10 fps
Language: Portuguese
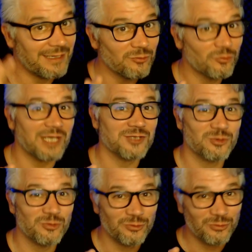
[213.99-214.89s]
no caso
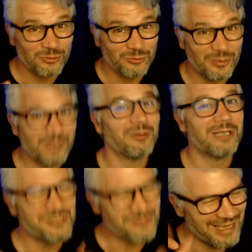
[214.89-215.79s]
do, do
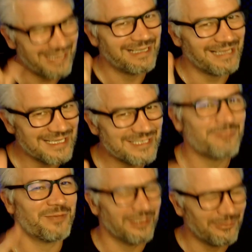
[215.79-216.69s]
emulation, em inglês, né,
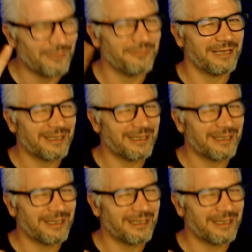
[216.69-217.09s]
para não haver,